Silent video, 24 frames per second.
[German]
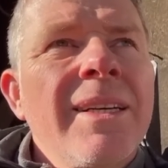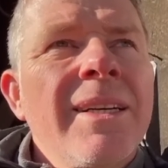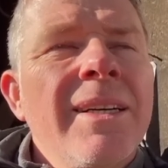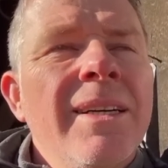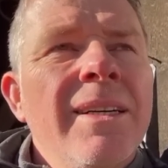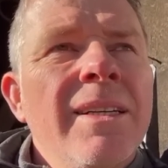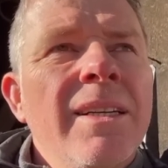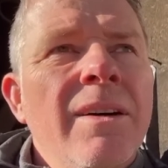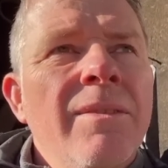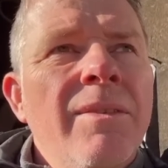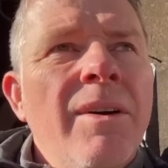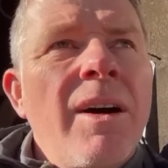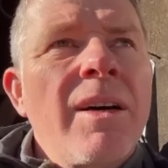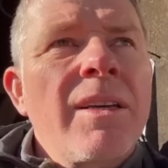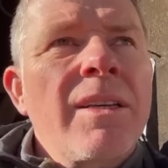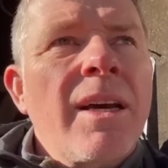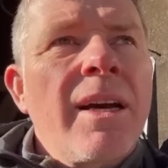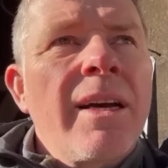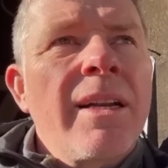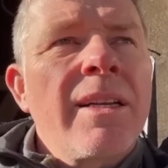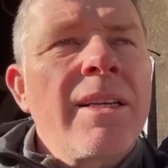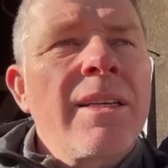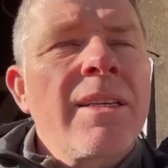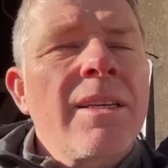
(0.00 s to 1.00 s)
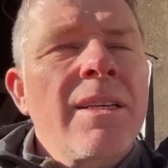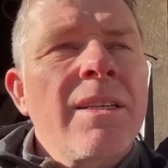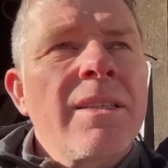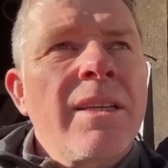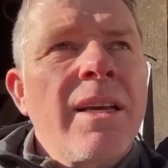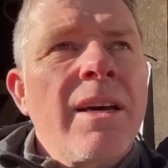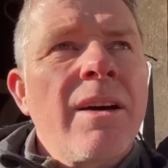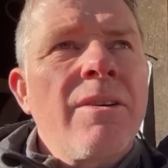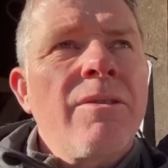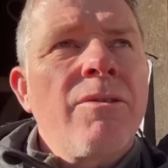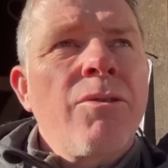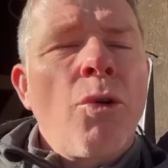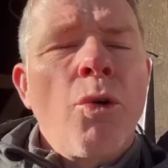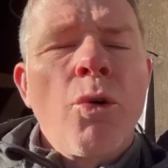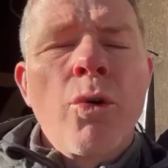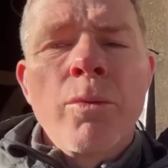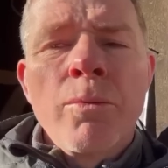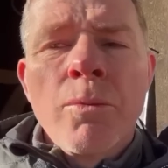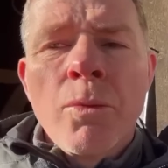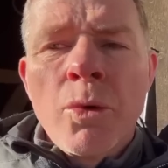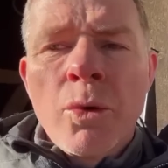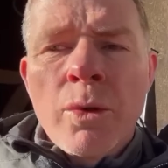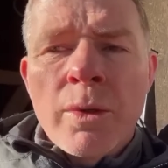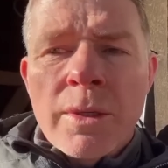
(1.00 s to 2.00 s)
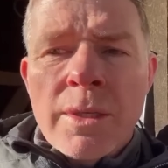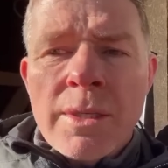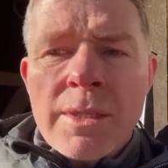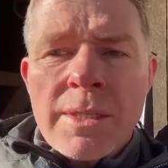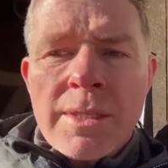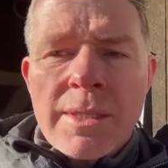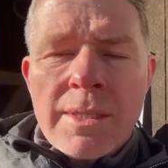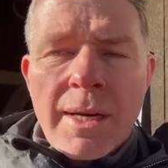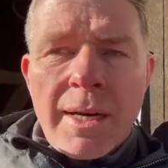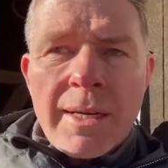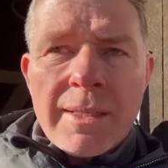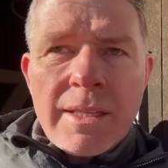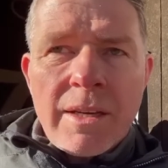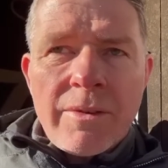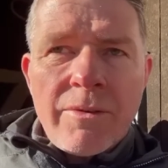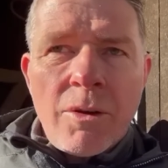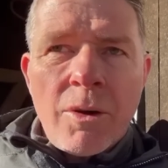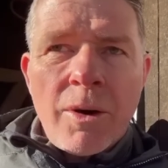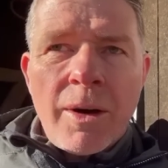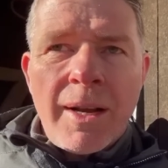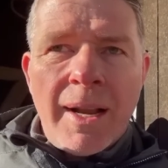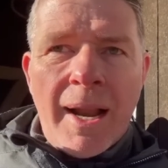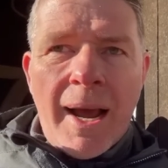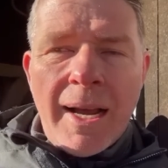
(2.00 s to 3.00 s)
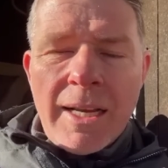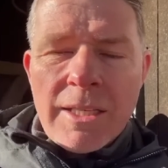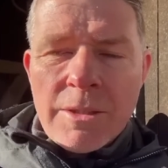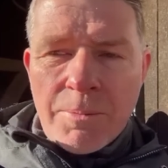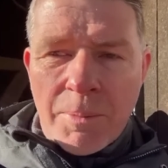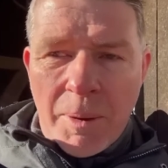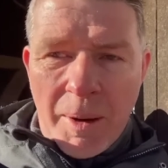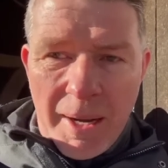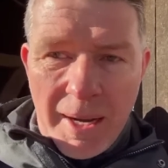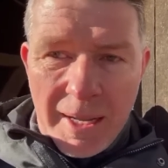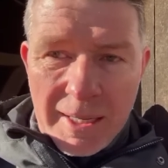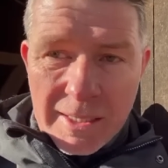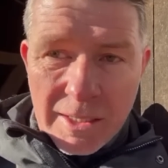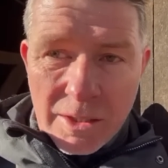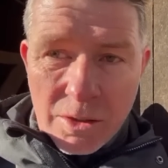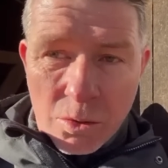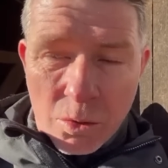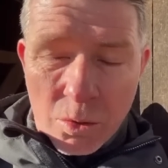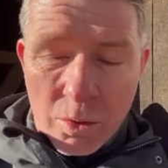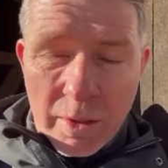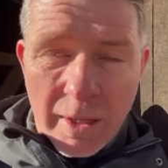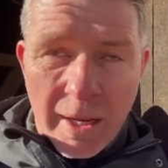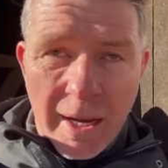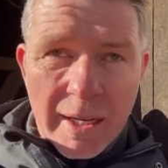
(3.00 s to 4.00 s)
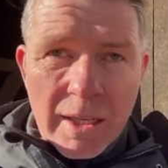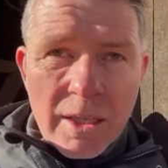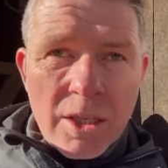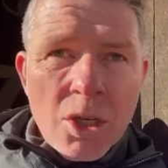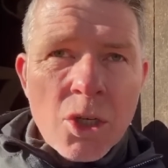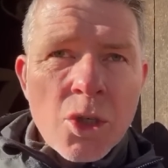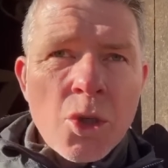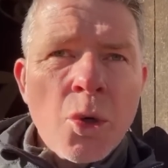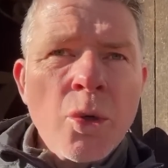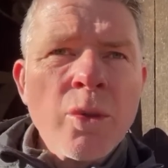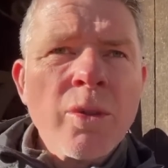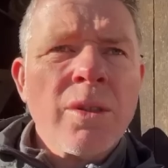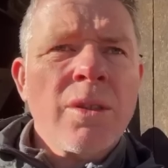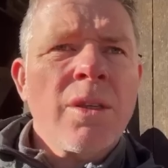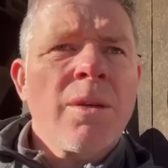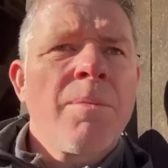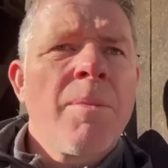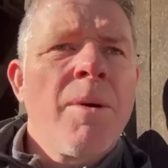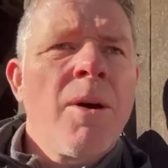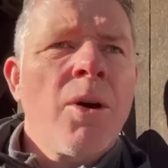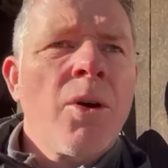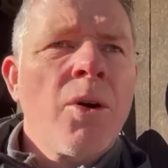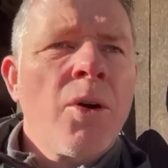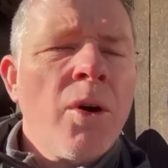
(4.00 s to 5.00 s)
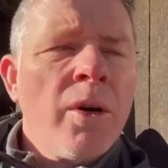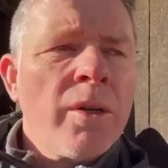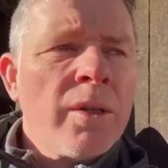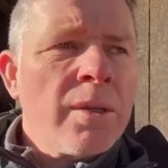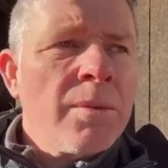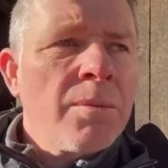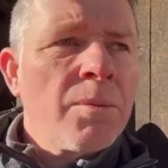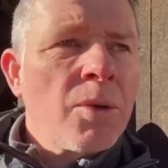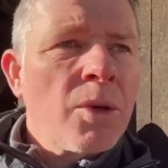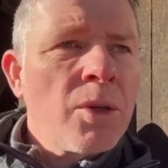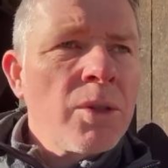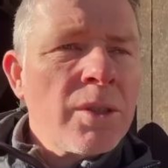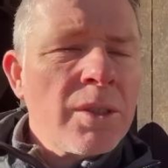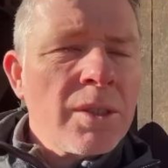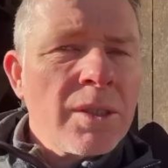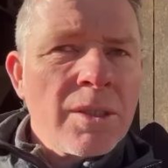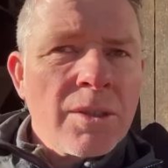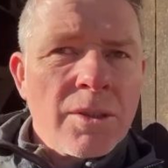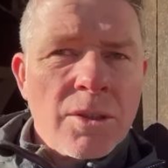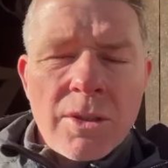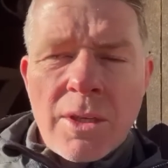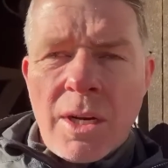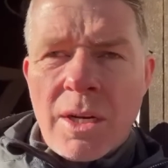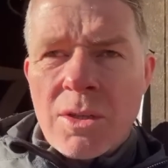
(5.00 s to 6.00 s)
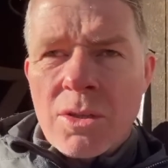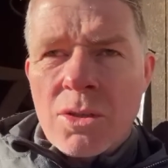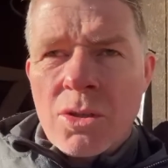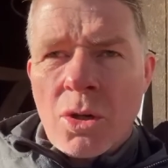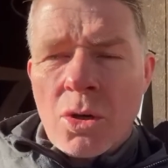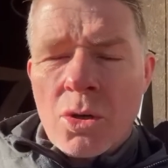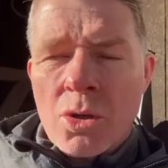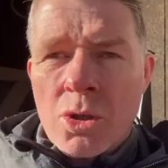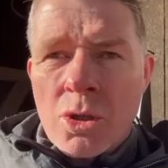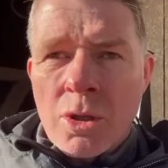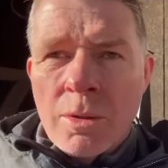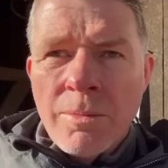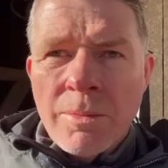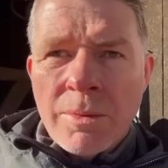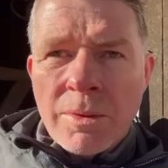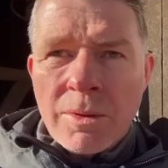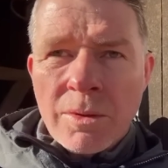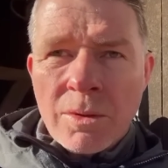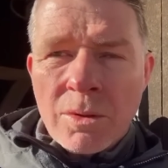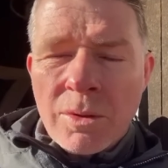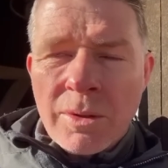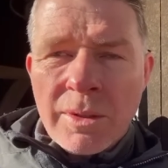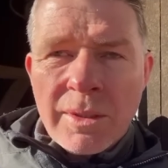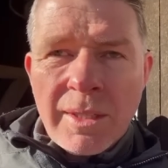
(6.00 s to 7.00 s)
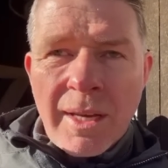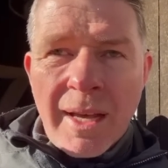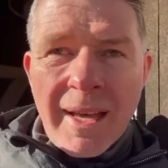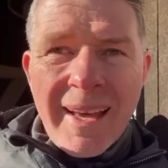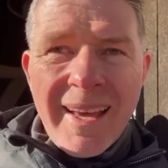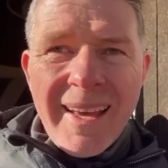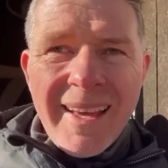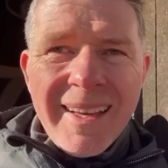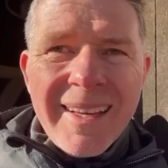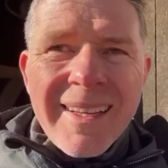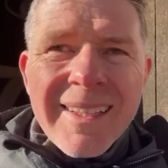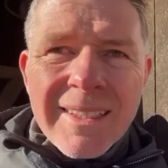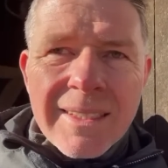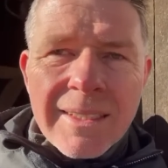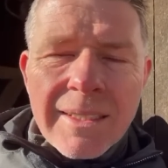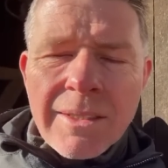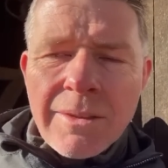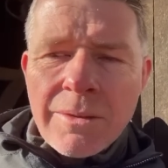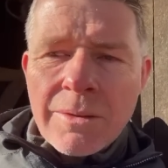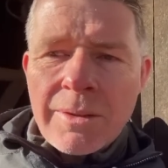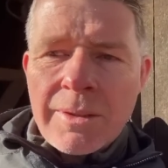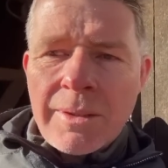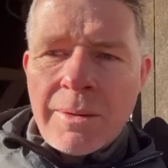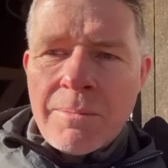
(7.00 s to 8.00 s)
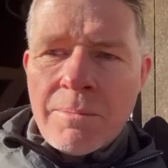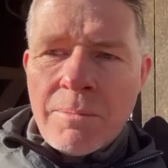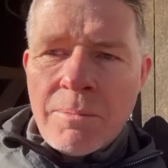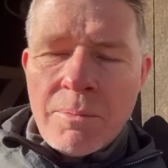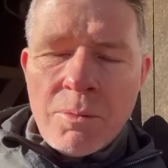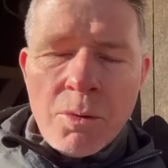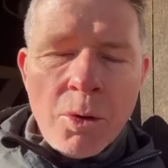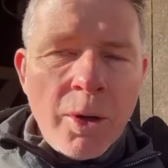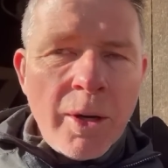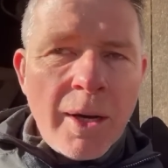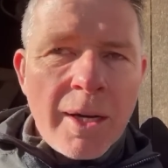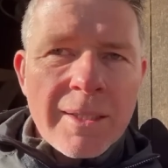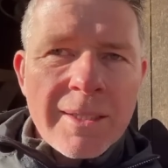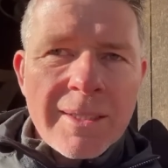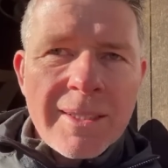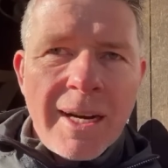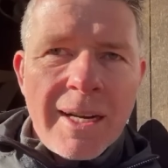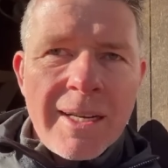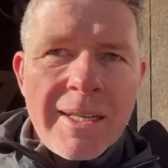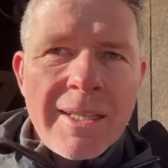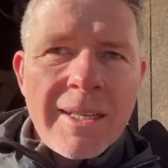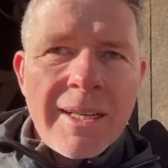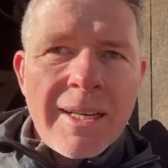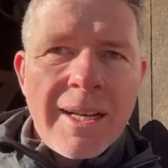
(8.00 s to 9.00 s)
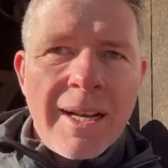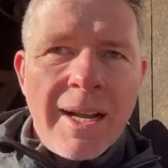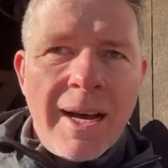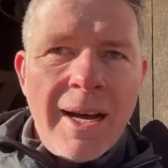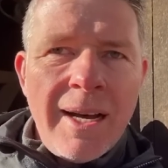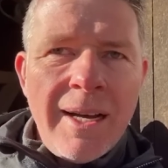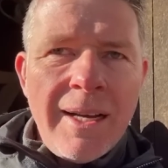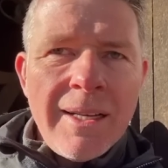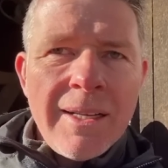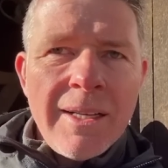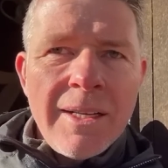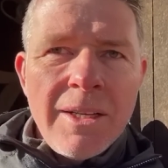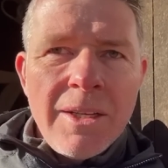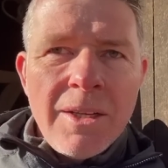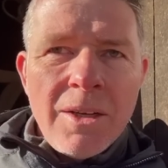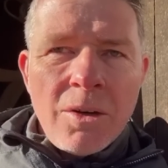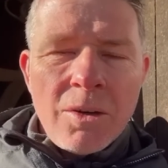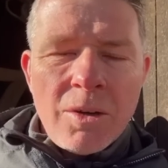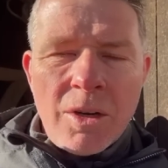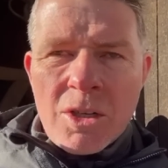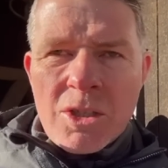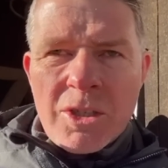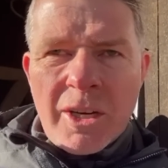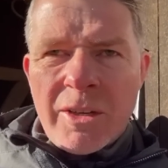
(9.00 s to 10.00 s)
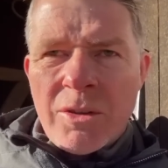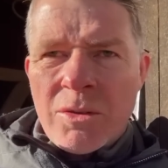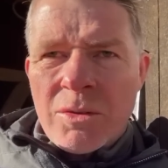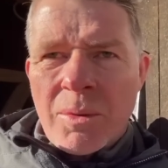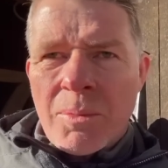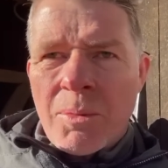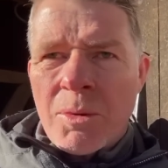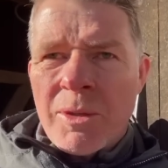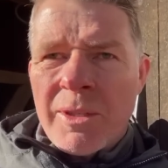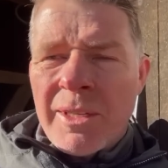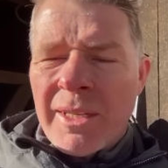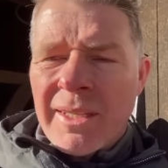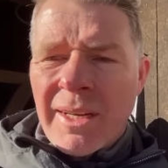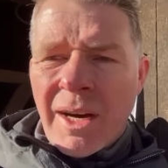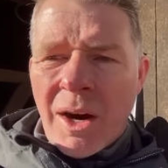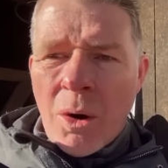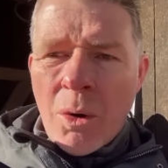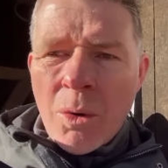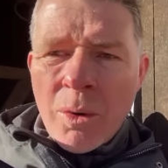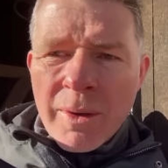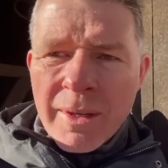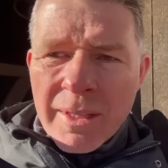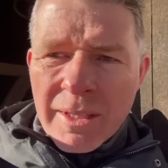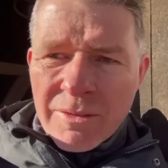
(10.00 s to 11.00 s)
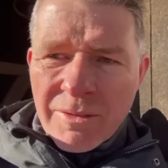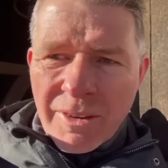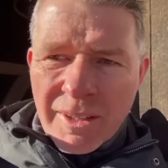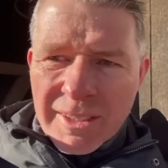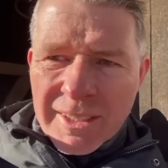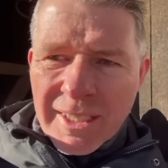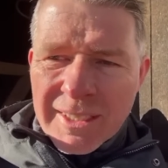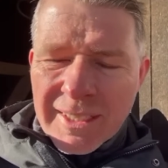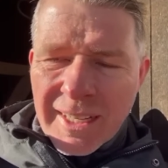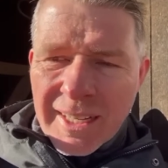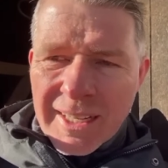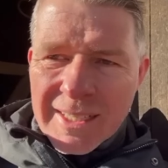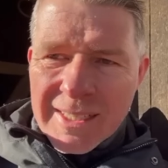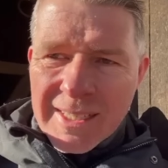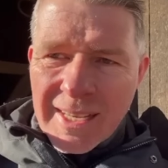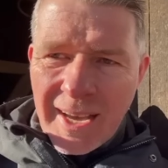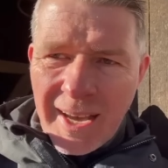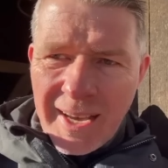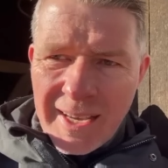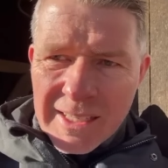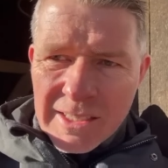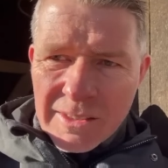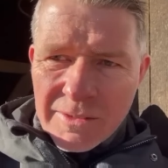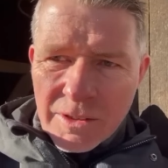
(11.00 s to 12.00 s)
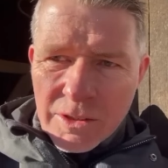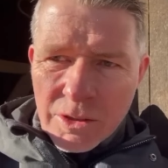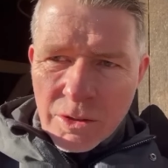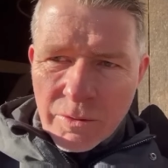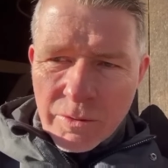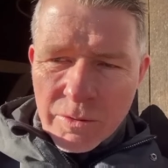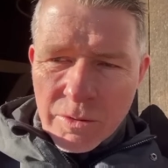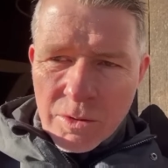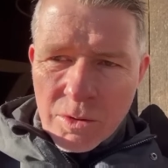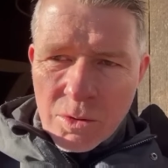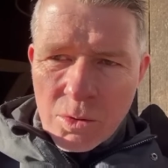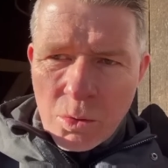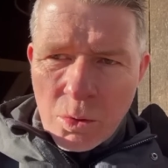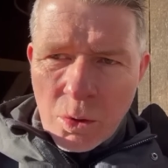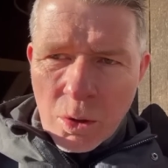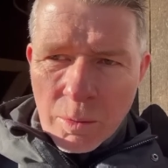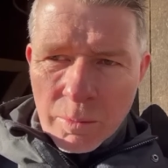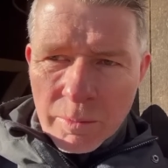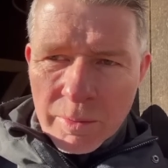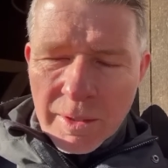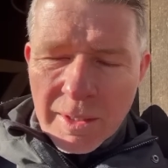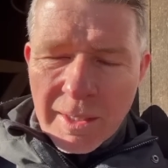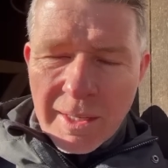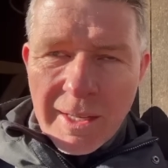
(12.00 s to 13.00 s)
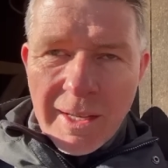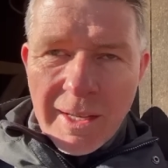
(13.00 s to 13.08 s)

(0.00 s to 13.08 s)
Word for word: äh, da war ich eigentlich sehr frohen Mutes, als er von Glaspalästen und die hätten den Schuss nicht mehr gehört in Brüssel, dass ja alles auch stimmt und so, ist ja irre und dem Bürger ist gar nicht klar und anscheinend unserer Politik auch nicht, was das alles heißt, was auf uns zukommt.